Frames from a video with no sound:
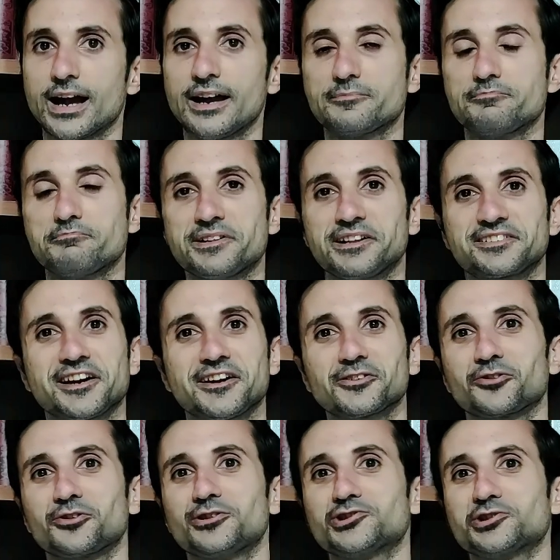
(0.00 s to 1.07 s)
Hi, minasan
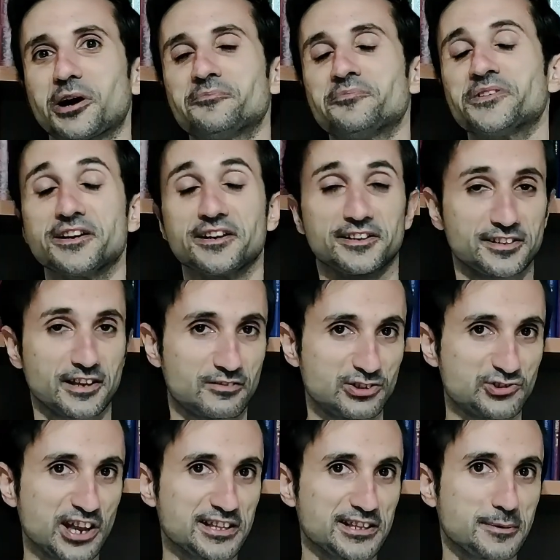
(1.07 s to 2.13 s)
konnichiwa. Salve
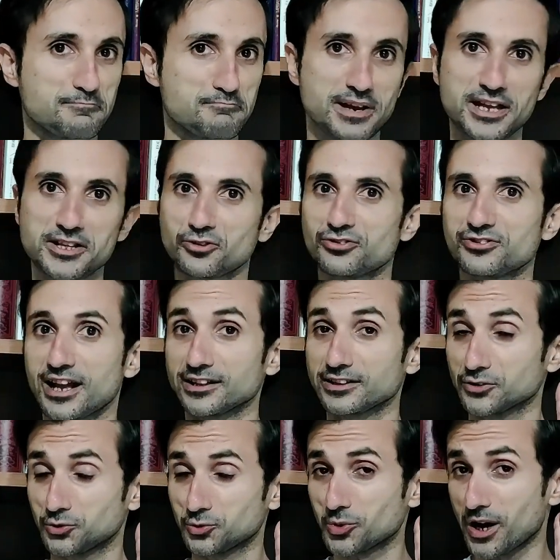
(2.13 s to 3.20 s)
gente,
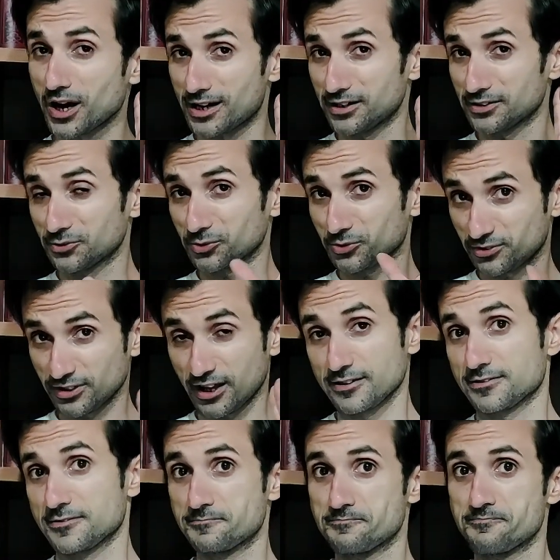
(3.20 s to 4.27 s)
bentornati su Azure
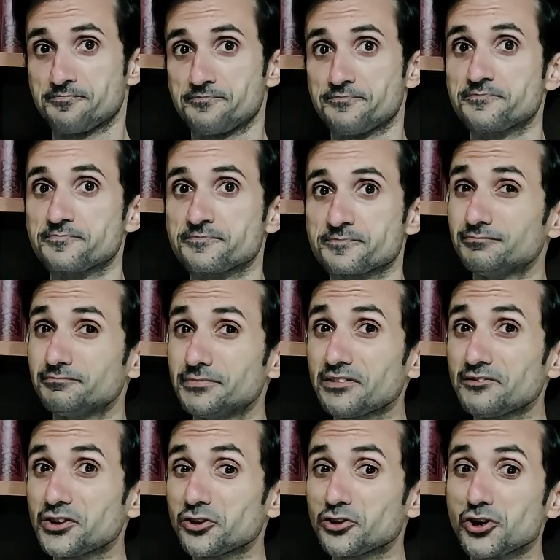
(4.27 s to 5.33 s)
Sun. Nel
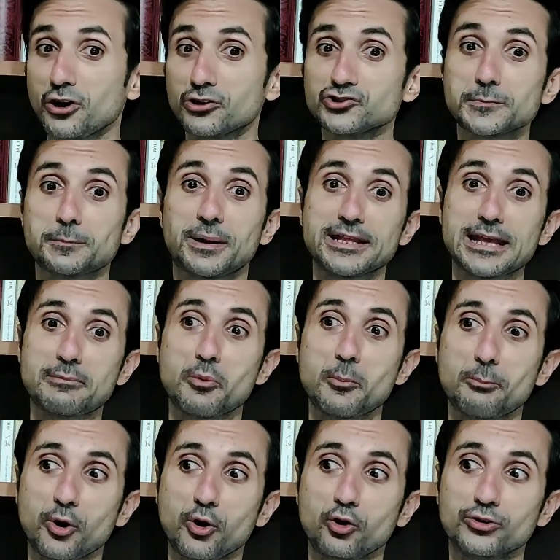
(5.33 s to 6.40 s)
video di oggi parliamo un
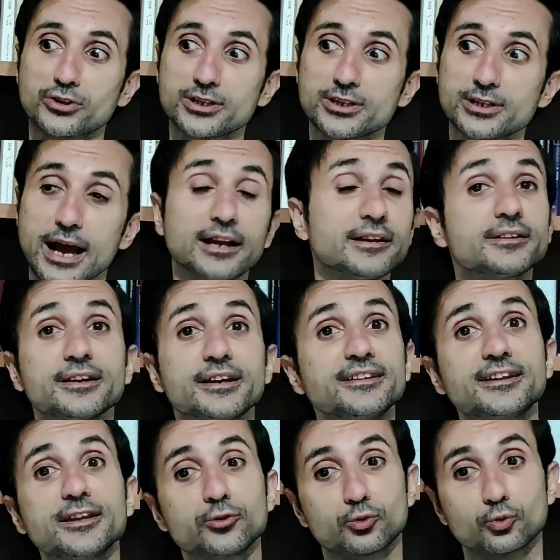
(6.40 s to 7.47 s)
poco di
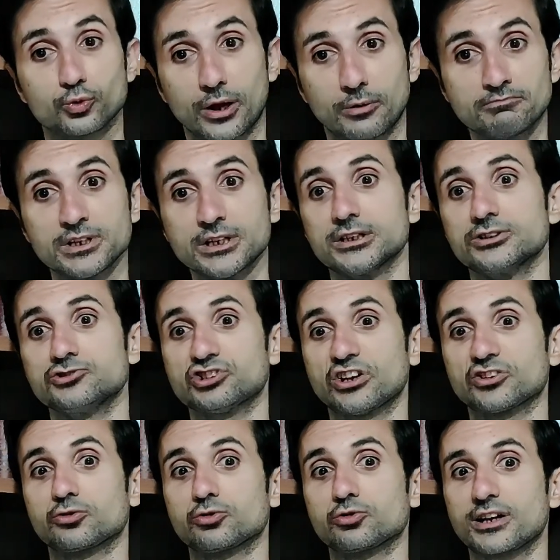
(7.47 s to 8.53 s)
architettura. Già,
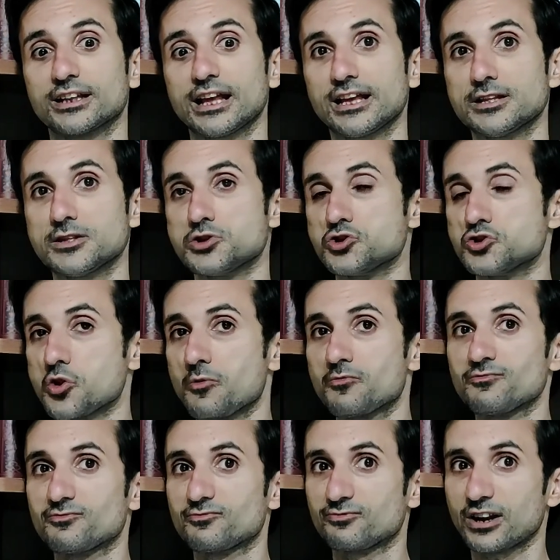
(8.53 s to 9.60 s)
sul canale
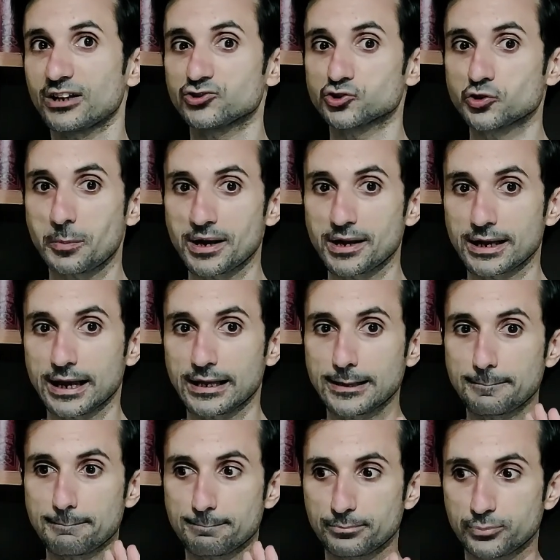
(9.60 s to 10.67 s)
non faccio
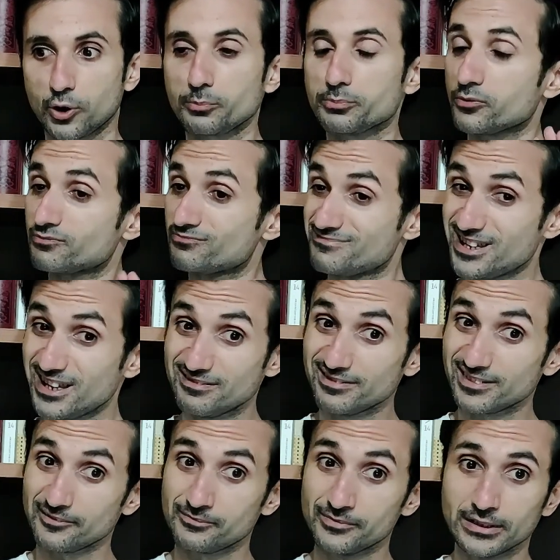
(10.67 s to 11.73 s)
mancare proprio
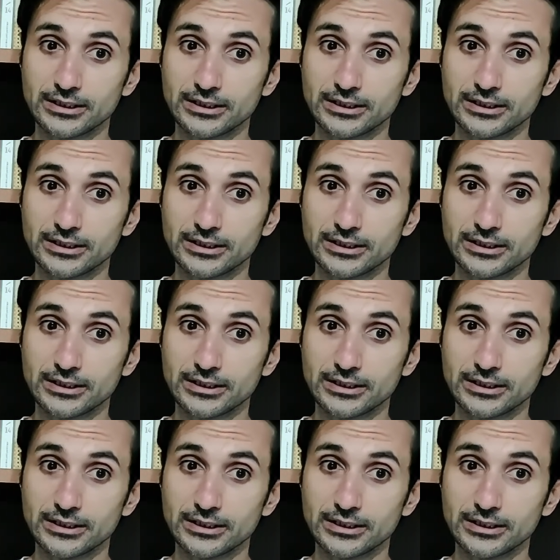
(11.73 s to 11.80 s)
niente.